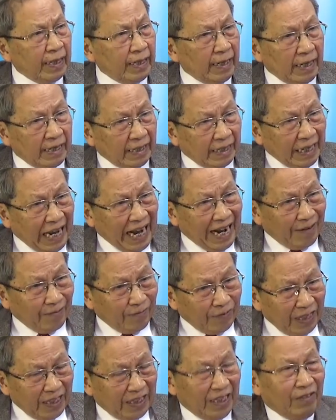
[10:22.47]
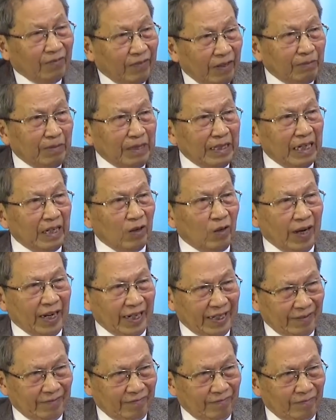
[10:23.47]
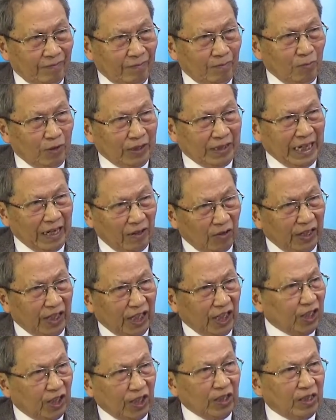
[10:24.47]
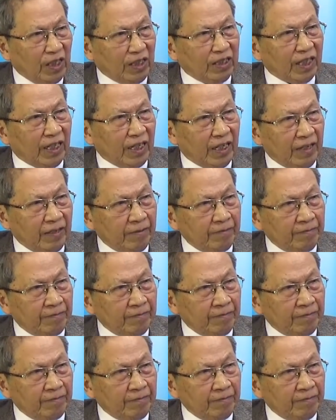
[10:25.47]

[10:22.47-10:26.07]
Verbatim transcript: đã tạc vào lịch sử văn minh nhân loại một giai đoạn lịch sử rực rỡ.